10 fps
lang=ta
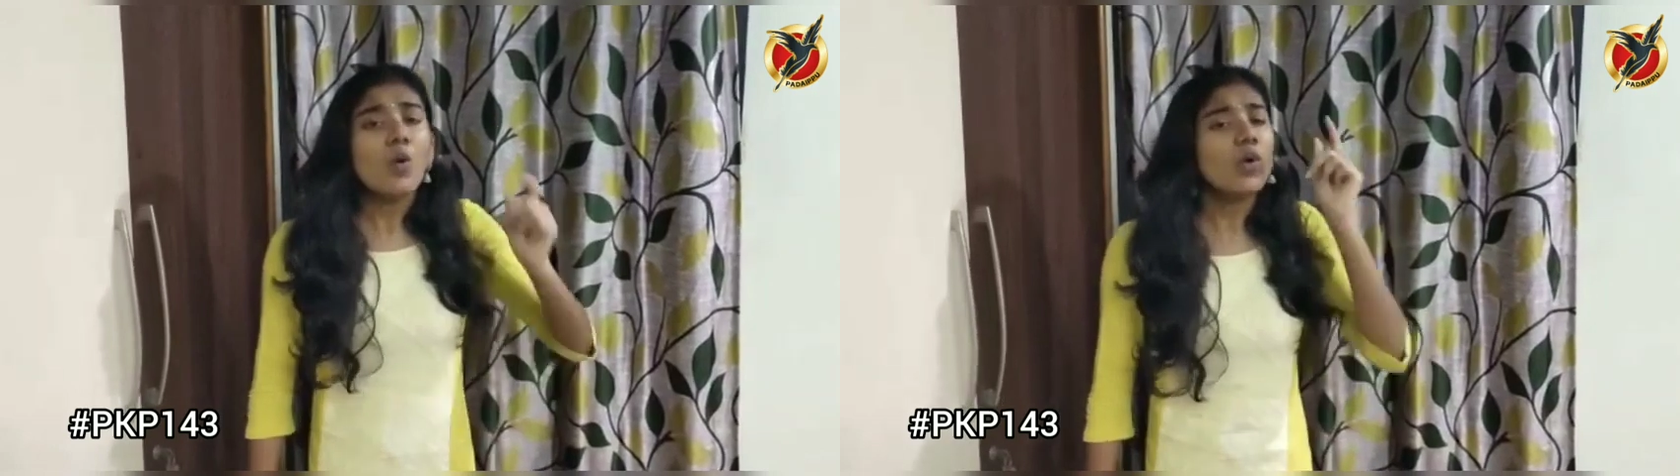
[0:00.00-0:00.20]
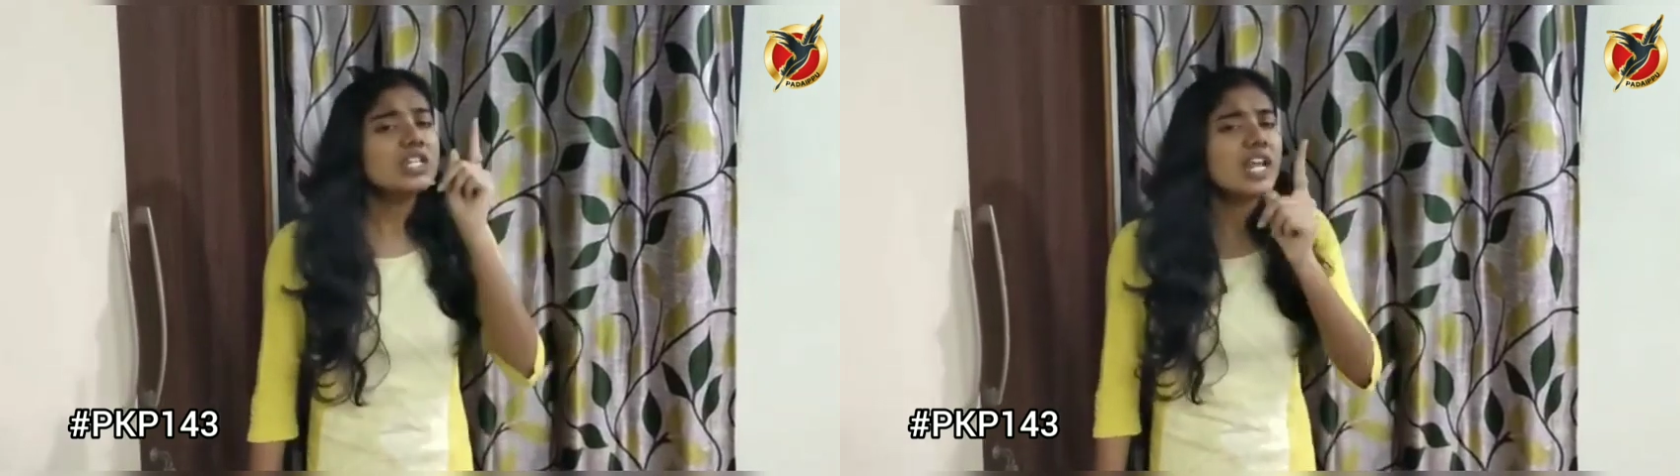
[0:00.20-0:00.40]

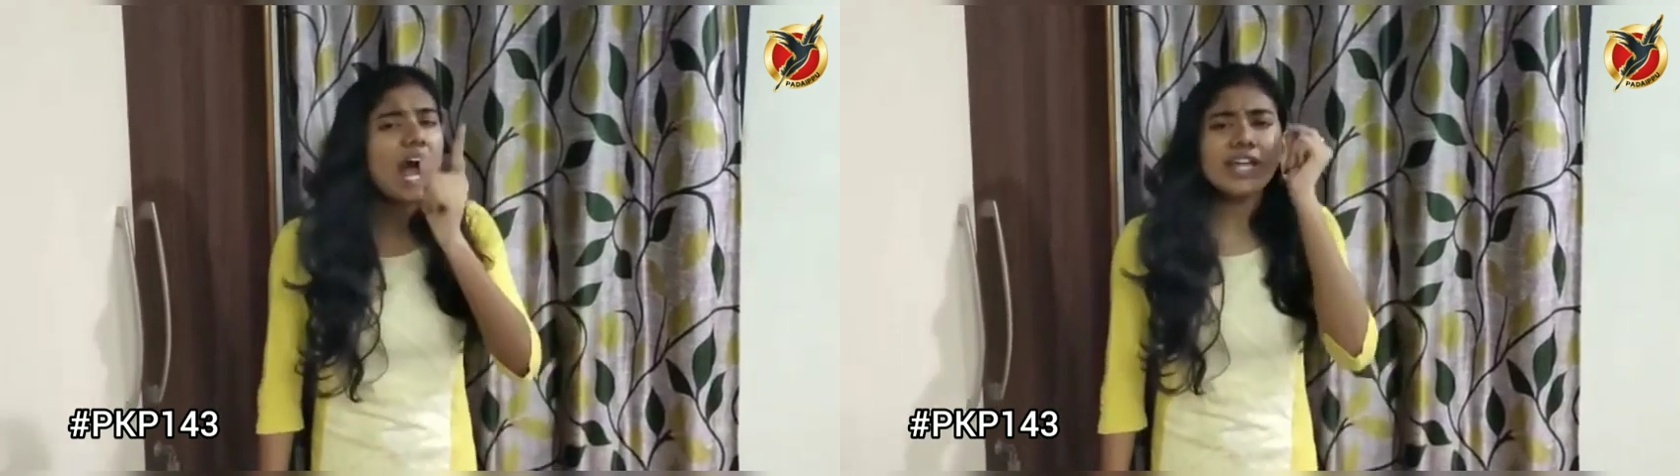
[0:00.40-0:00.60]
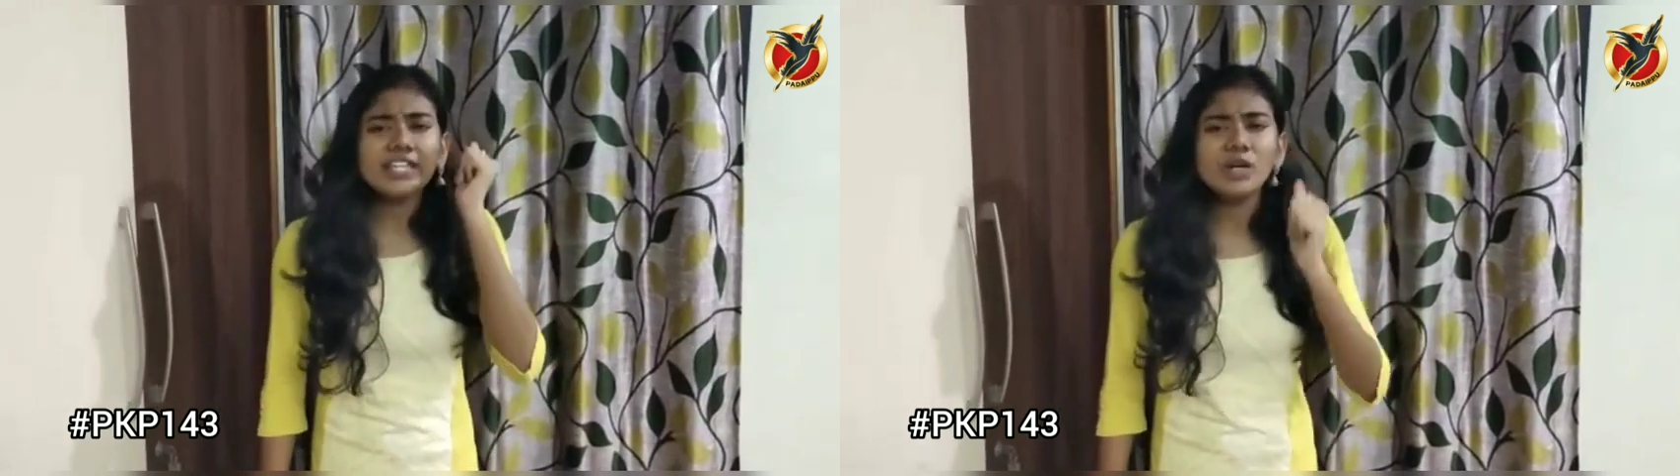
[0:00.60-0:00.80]
ஒன்றை
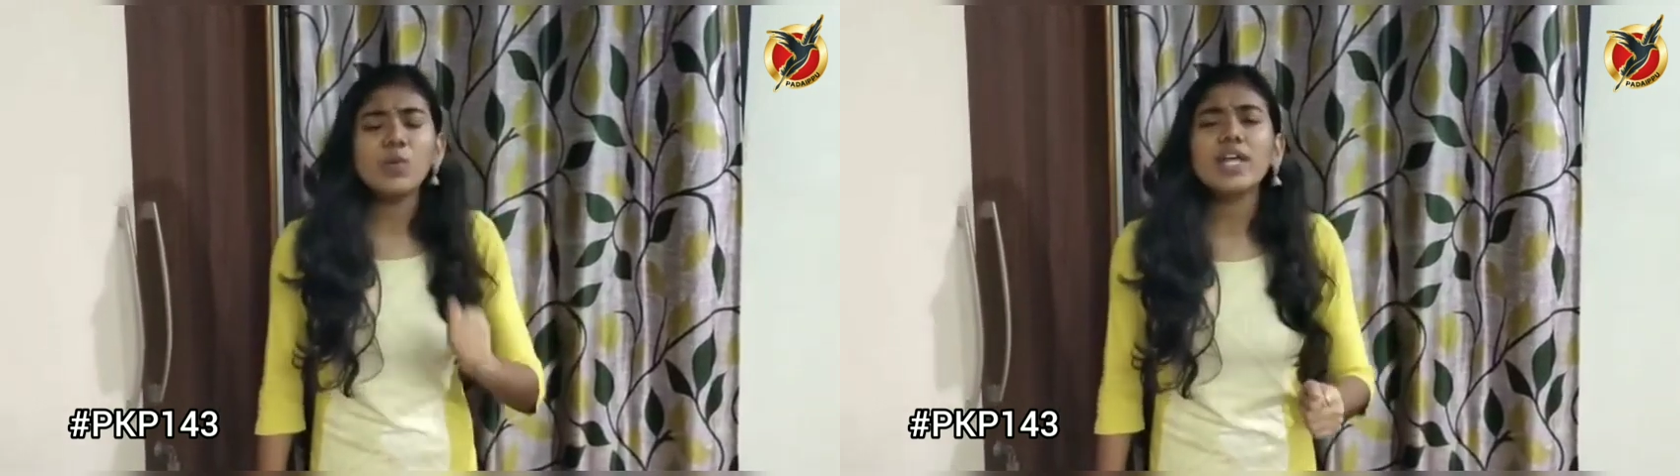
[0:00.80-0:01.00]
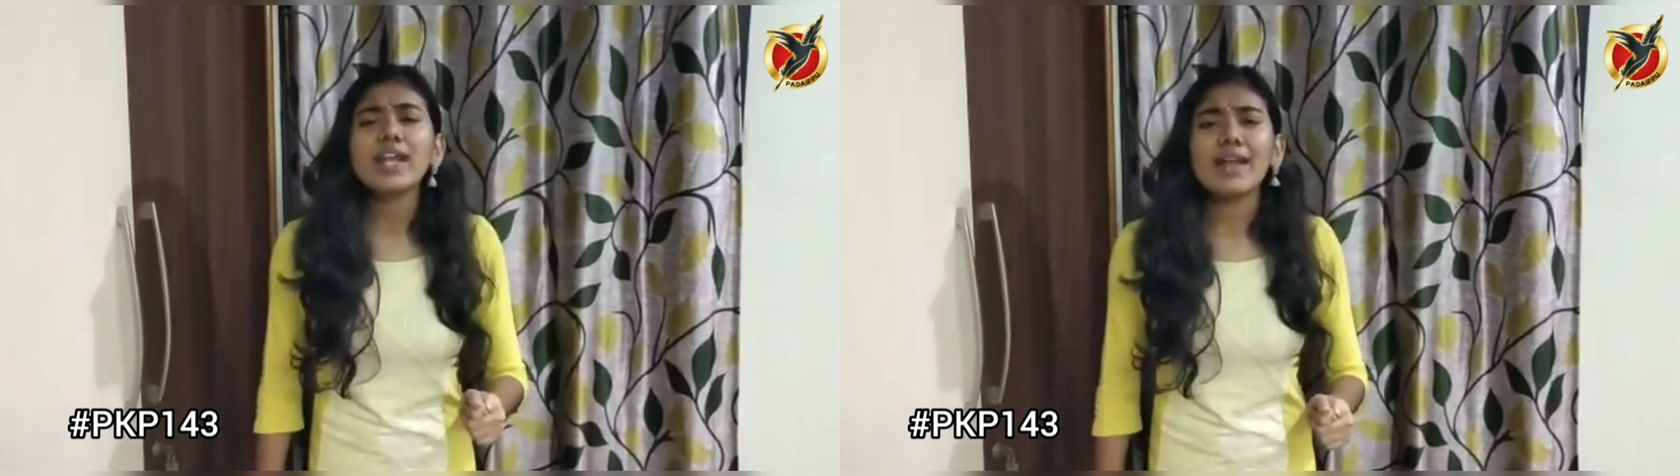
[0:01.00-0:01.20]

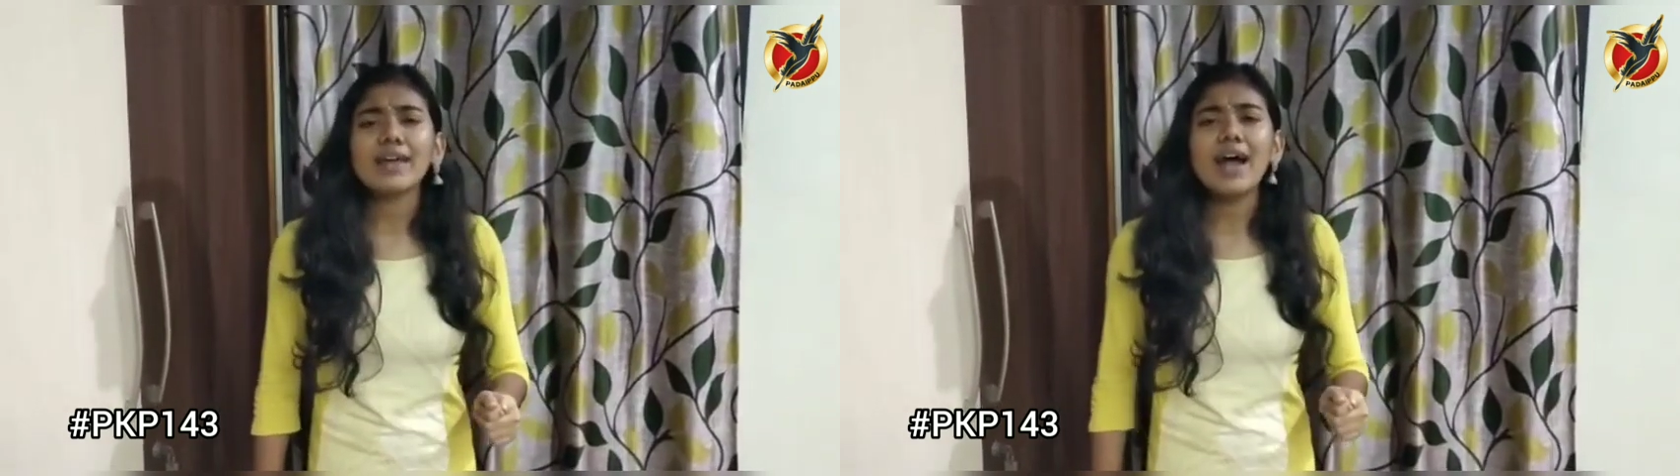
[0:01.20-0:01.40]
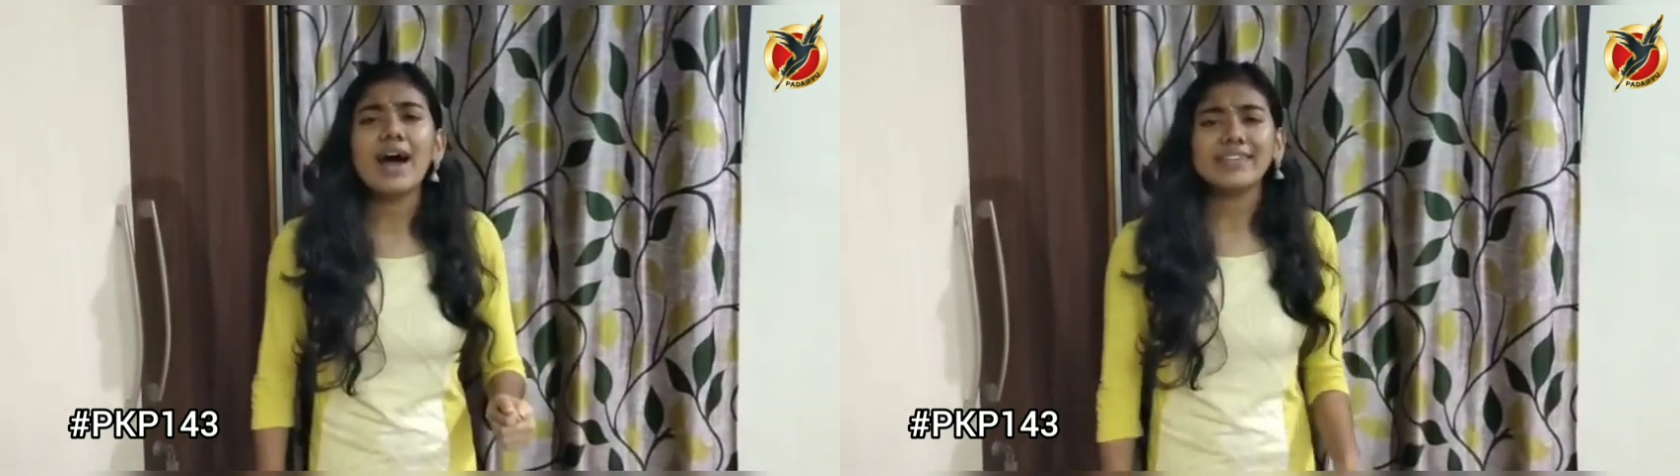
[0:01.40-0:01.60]
அடைந்தவுடன்
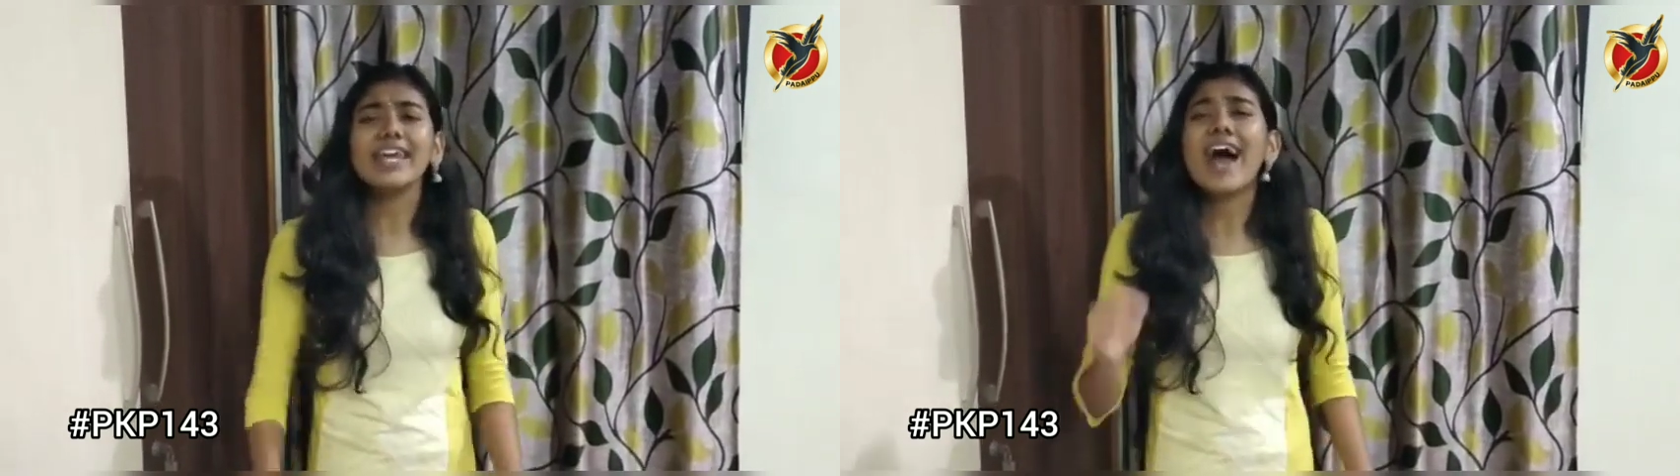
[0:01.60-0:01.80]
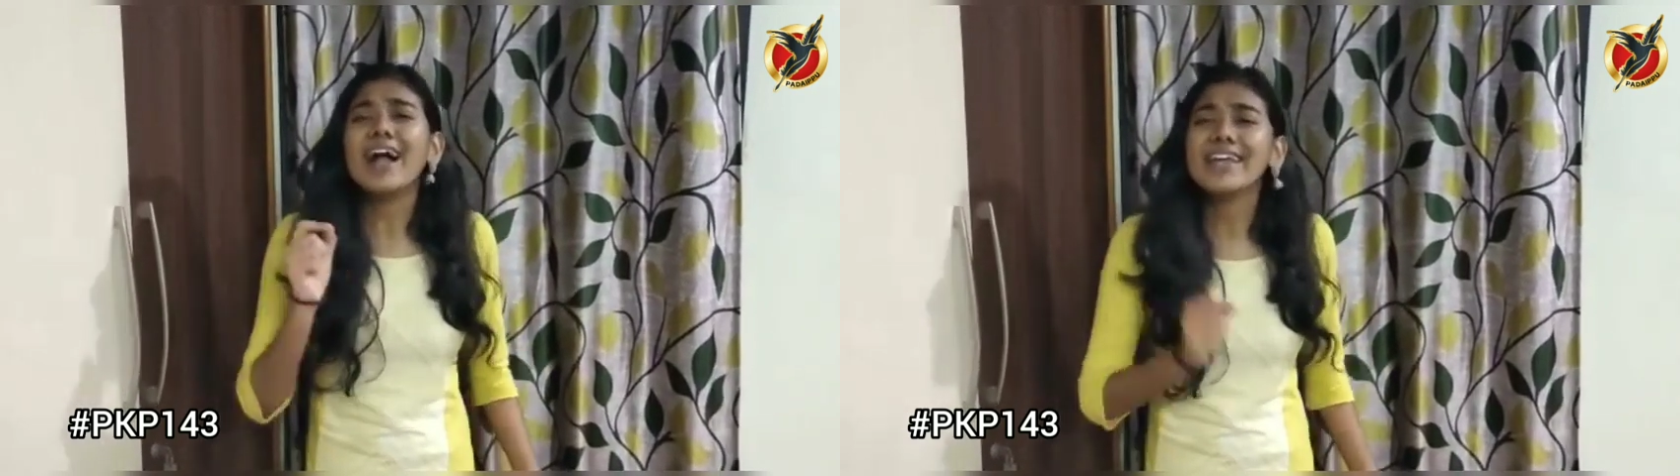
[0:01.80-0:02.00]
அடங்காதே